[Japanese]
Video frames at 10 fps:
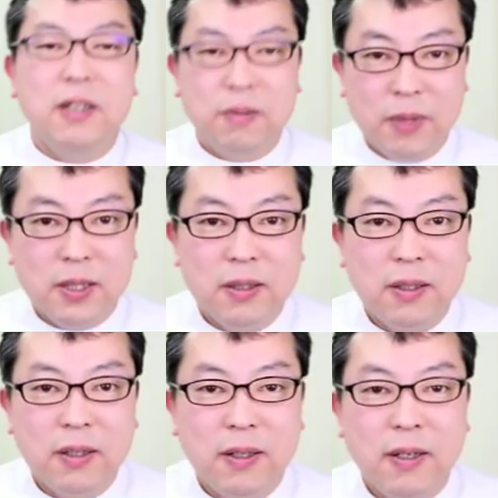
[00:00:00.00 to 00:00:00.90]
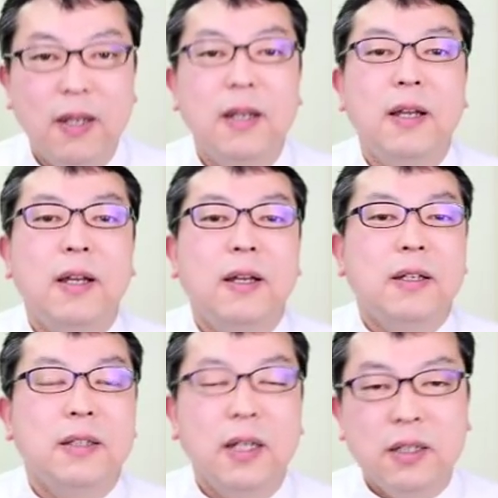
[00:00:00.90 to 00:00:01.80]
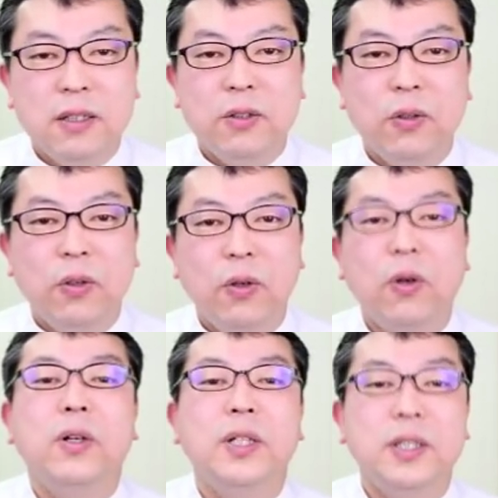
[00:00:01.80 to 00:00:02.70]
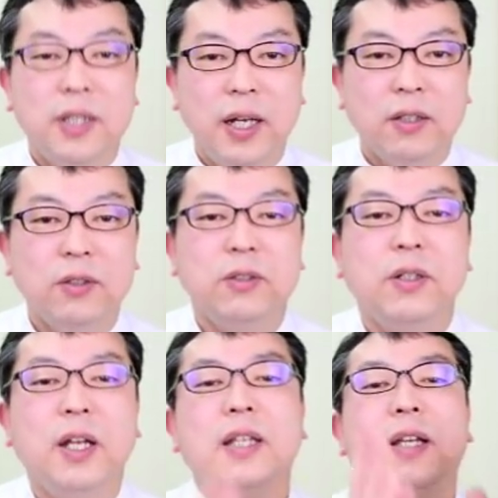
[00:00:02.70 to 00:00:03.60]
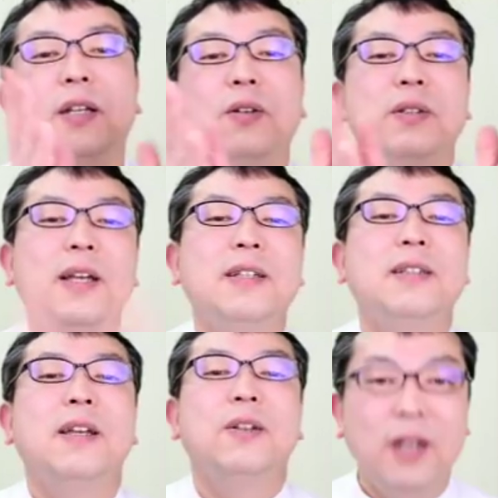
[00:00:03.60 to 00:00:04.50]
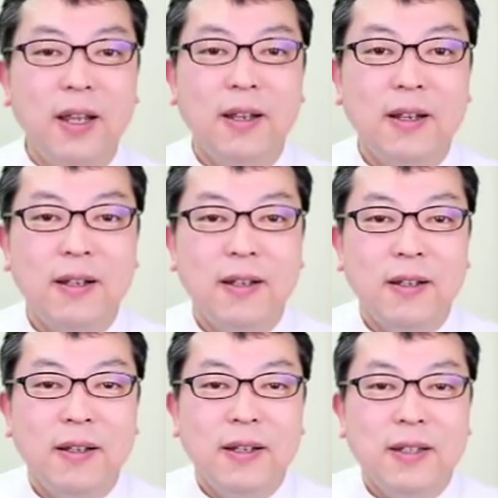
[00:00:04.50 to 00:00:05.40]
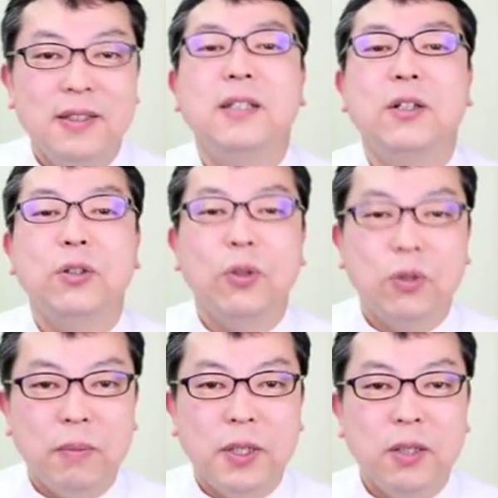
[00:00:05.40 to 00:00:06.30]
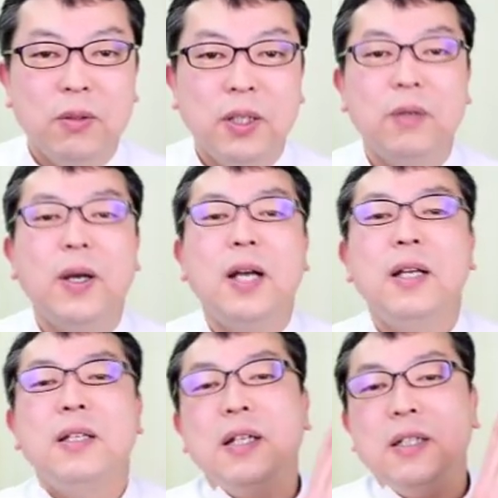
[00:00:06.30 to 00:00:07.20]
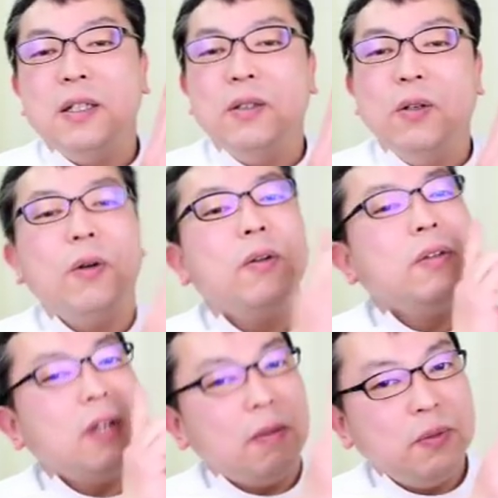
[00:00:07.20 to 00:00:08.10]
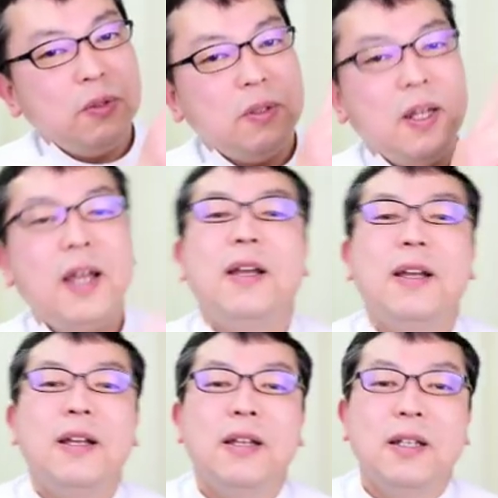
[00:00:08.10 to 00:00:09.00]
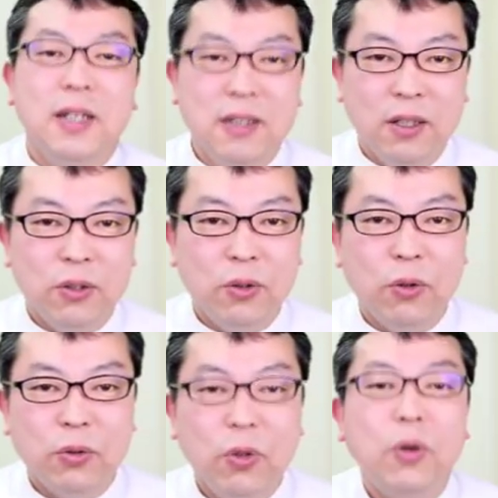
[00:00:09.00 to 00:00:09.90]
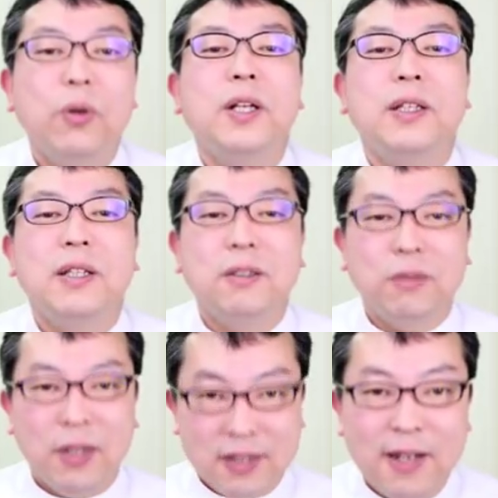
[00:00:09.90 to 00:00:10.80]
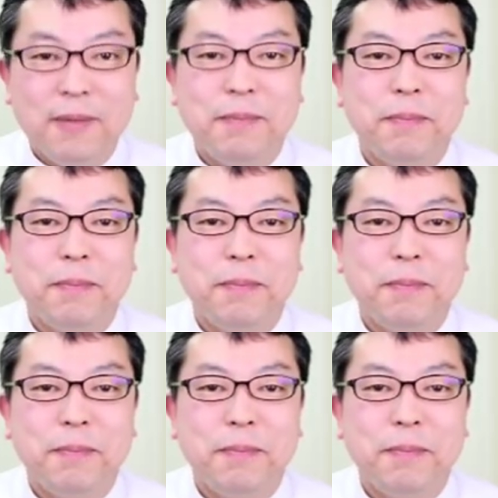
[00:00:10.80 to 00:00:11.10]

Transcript: たします。最新情報をいち早くあなたにお伝えしたいので、チャンネル登録がまだの方は写真をタップしてチャンネル登録を行ってください。